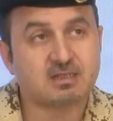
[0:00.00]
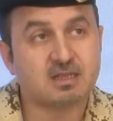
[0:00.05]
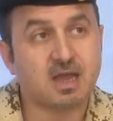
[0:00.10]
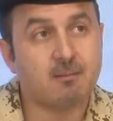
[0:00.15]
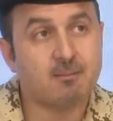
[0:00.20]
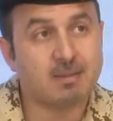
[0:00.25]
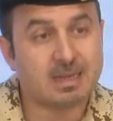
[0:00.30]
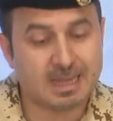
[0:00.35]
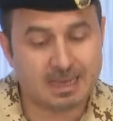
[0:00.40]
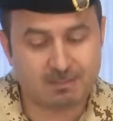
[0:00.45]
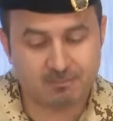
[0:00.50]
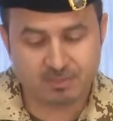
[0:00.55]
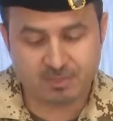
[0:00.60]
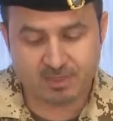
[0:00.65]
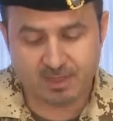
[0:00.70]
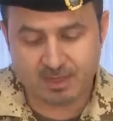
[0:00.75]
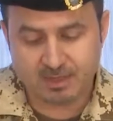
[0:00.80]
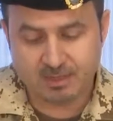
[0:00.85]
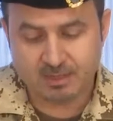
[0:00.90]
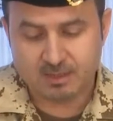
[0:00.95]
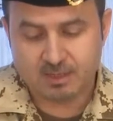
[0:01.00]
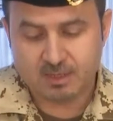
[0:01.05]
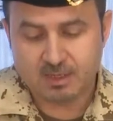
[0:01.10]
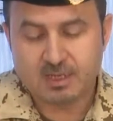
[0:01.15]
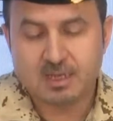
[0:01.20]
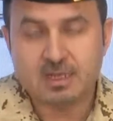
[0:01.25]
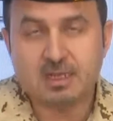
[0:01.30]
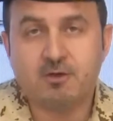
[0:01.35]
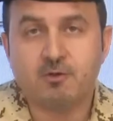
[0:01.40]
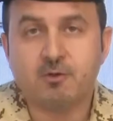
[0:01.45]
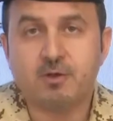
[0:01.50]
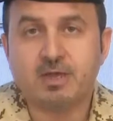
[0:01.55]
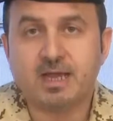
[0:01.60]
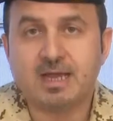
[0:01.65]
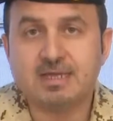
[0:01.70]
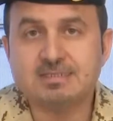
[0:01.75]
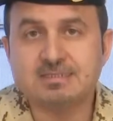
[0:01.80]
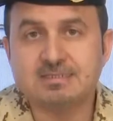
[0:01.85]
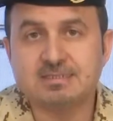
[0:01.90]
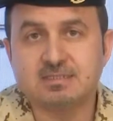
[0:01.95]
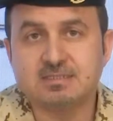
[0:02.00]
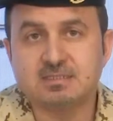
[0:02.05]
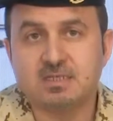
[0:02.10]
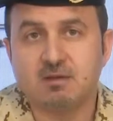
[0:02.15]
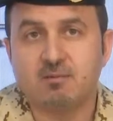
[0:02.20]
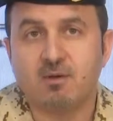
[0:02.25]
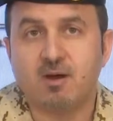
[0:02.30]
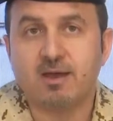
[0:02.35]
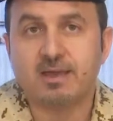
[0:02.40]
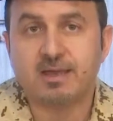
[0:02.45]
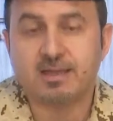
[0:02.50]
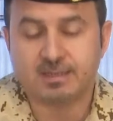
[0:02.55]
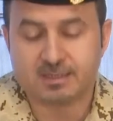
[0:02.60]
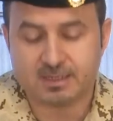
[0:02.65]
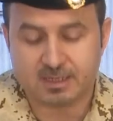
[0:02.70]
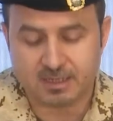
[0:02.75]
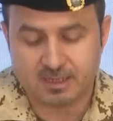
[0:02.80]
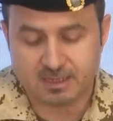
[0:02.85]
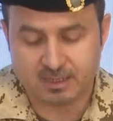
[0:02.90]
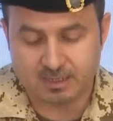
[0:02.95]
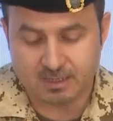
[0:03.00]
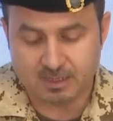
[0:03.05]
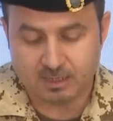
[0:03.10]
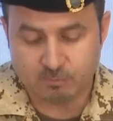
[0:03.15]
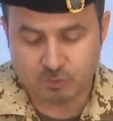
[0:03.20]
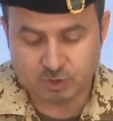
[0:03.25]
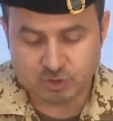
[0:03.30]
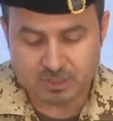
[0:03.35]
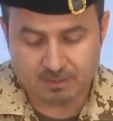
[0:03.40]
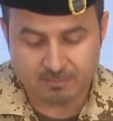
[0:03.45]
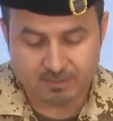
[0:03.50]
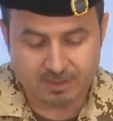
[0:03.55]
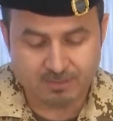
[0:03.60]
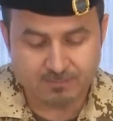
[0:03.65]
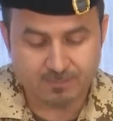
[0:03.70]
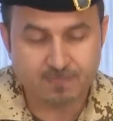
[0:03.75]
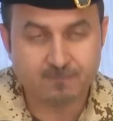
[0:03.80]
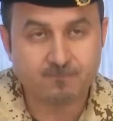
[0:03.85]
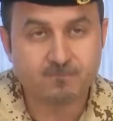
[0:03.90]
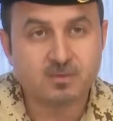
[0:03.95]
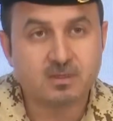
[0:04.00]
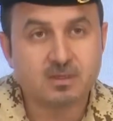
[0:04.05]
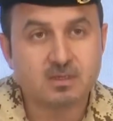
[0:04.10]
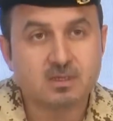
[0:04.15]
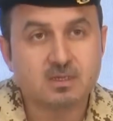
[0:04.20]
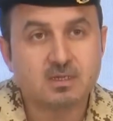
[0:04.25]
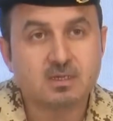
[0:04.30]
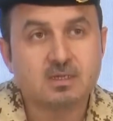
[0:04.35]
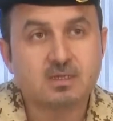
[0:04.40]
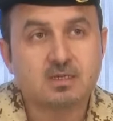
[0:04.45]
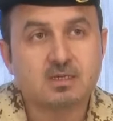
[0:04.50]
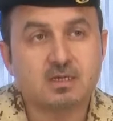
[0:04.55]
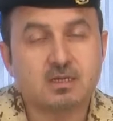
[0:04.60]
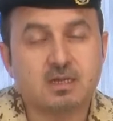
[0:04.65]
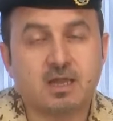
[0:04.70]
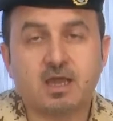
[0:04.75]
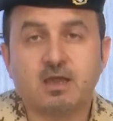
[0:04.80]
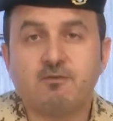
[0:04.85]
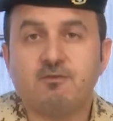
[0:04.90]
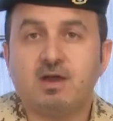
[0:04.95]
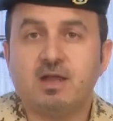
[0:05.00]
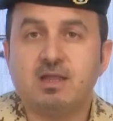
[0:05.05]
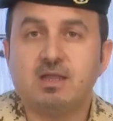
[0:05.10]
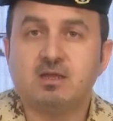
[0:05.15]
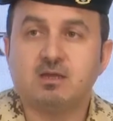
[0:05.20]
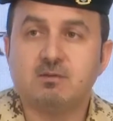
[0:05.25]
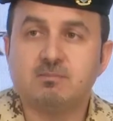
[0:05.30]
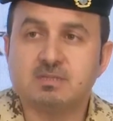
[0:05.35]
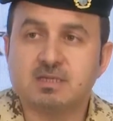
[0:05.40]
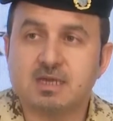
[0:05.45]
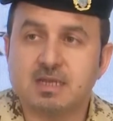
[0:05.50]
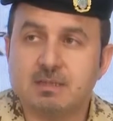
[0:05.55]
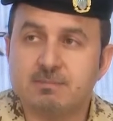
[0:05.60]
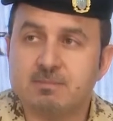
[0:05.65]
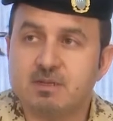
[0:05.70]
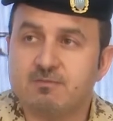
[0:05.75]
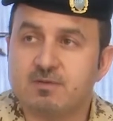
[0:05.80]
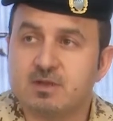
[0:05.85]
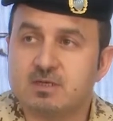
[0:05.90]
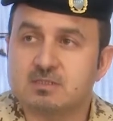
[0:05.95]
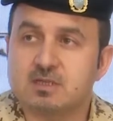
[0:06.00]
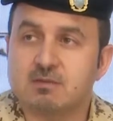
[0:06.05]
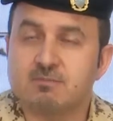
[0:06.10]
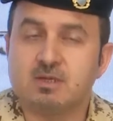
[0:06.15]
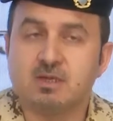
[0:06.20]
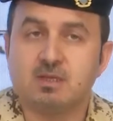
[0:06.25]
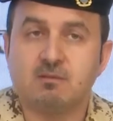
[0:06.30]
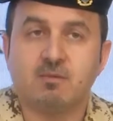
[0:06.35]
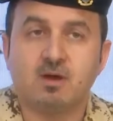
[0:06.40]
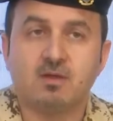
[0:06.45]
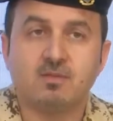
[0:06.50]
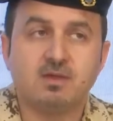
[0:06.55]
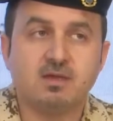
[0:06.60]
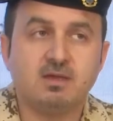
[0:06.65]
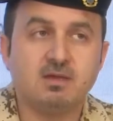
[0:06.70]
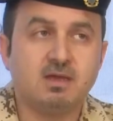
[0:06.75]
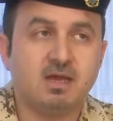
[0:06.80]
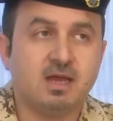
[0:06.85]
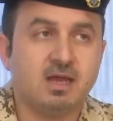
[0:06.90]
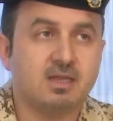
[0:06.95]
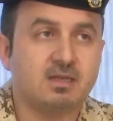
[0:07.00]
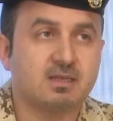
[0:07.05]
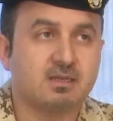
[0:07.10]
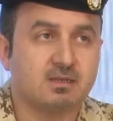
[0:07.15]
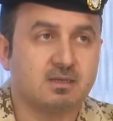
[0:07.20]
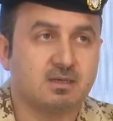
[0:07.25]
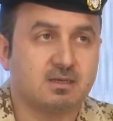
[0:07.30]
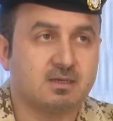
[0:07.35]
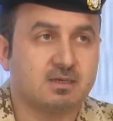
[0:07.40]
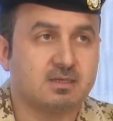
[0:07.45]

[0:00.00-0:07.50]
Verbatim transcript: যে কোনো ভাইরাসের মোকাবেলা থেকে নিজেদেরকে সুরক্ষিত রাখতে হলে অবশ্যই আমাদেরকে এইভাবেই ঐক্যবদ্ধভাবে কাজ করে যেতে হবে